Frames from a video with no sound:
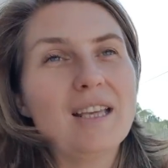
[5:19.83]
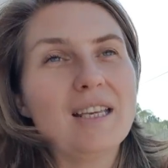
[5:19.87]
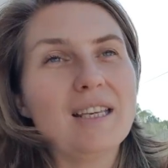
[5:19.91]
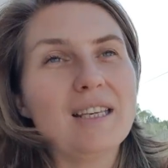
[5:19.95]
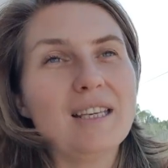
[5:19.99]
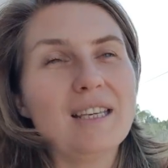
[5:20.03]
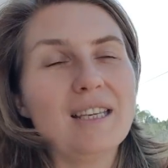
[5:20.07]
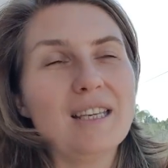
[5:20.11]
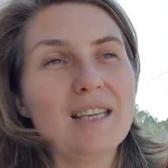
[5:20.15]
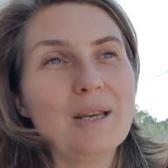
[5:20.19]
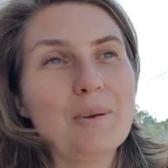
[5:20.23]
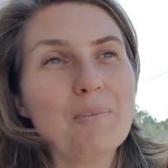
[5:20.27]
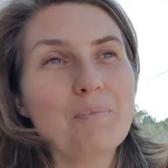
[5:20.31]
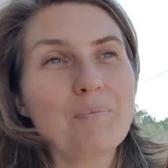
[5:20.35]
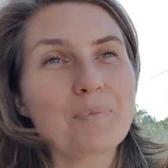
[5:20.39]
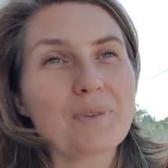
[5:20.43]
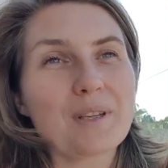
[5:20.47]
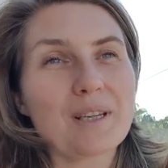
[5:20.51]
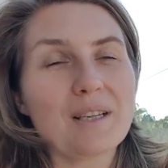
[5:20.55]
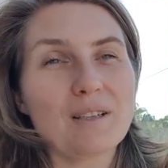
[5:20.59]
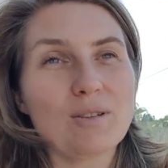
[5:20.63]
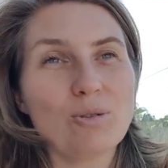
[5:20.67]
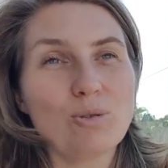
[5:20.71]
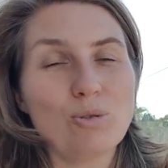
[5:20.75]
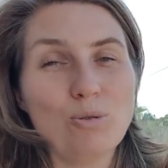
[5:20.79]
И
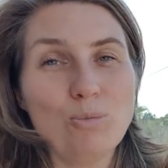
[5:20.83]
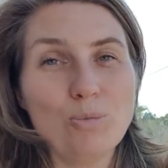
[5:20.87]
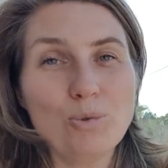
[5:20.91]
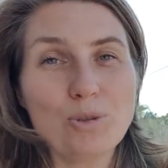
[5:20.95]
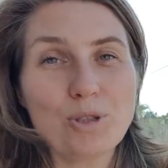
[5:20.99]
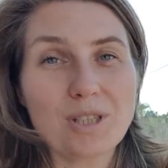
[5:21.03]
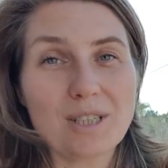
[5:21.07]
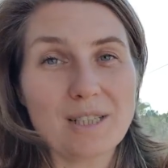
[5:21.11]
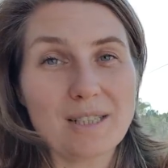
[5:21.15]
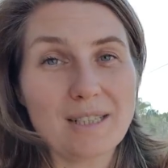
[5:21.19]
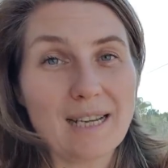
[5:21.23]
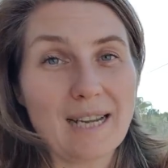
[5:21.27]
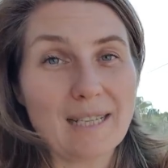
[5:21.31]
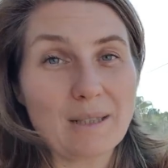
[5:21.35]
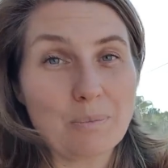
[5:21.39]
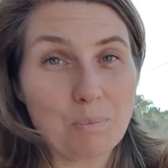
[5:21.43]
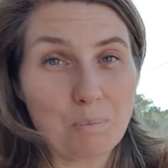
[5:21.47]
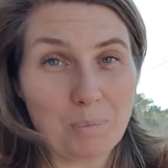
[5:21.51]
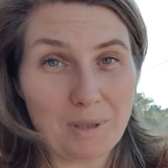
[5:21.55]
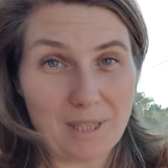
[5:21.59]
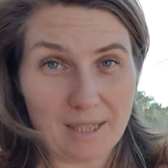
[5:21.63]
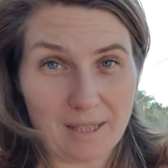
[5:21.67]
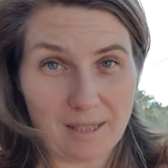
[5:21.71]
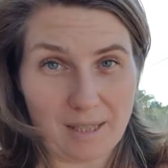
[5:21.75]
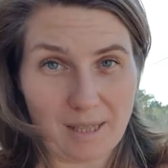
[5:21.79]
э, хумус едят
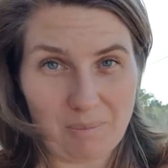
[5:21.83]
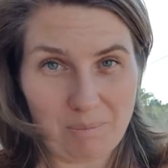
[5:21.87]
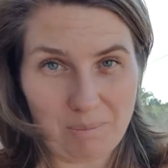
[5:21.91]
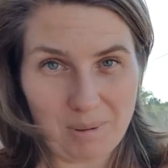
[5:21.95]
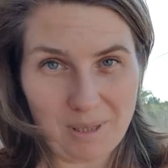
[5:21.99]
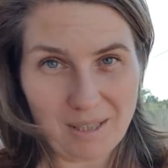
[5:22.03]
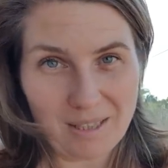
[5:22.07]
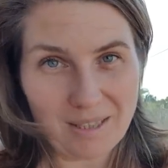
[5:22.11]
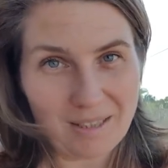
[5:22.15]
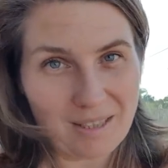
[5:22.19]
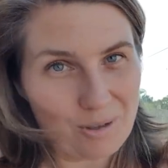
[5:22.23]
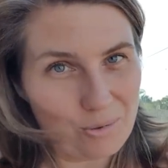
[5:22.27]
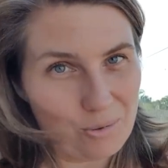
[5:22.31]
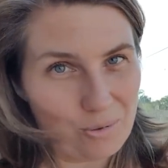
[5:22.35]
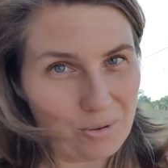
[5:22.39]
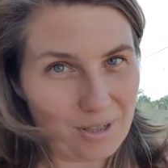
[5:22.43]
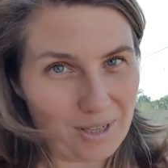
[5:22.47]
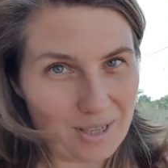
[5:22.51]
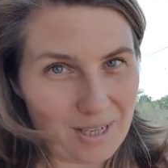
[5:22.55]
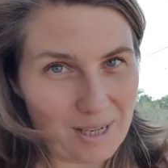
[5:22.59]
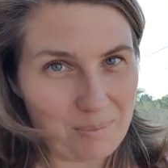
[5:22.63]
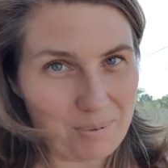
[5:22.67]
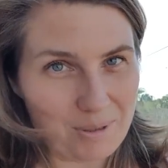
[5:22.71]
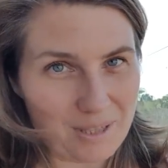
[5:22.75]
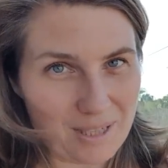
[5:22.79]
питой, пита такой
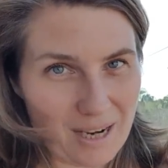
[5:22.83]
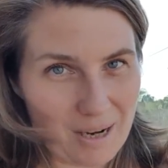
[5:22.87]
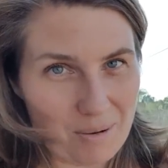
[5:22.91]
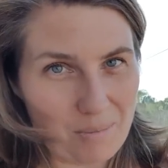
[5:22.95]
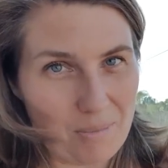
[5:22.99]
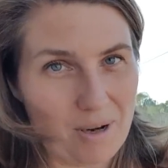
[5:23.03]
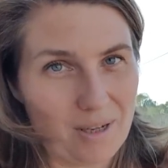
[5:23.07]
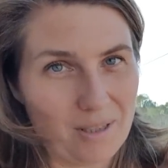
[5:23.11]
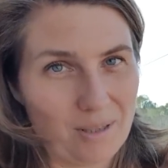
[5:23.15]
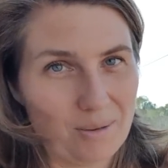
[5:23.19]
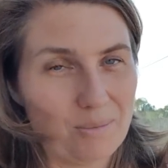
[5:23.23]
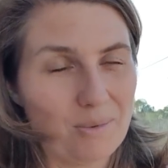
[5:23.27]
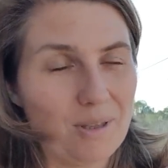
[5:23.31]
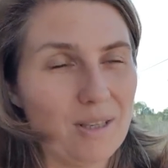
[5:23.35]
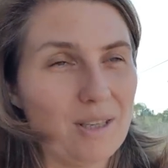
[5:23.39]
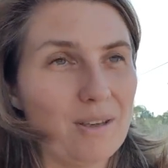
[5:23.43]
хлеб с карманом,